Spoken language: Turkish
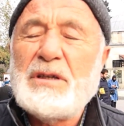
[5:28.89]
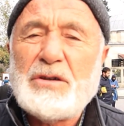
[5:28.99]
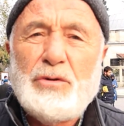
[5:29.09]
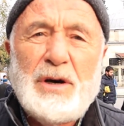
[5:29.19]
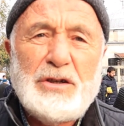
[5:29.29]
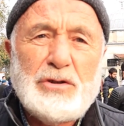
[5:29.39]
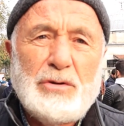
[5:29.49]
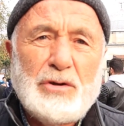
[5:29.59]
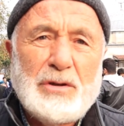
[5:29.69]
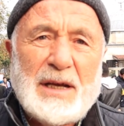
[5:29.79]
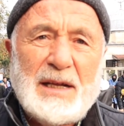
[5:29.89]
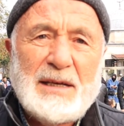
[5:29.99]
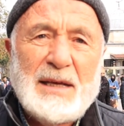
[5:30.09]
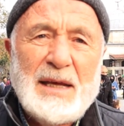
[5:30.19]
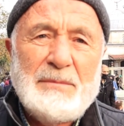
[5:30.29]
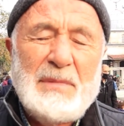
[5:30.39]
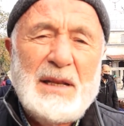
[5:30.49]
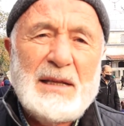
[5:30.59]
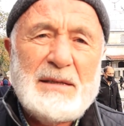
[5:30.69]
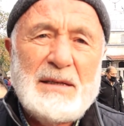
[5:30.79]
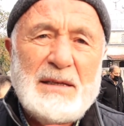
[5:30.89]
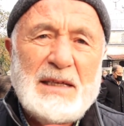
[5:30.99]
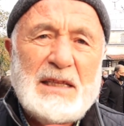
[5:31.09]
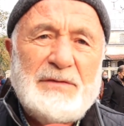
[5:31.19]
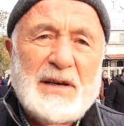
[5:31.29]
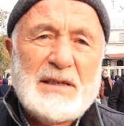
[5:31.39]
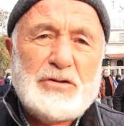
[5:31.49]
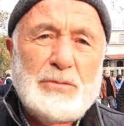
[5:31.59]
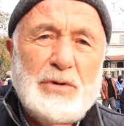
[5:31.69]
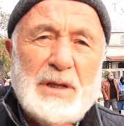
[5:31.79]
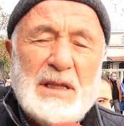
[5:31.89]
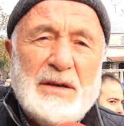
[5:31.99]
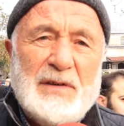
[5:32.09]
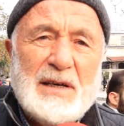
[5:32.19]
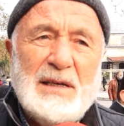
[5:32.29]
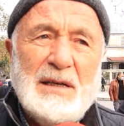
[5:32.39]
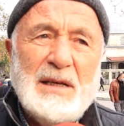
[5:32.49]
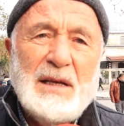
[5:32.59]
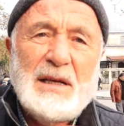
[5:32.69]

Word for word: E, koalisyon oluyorlar hani Millet e, İttifakı, Cumhur İttifakı.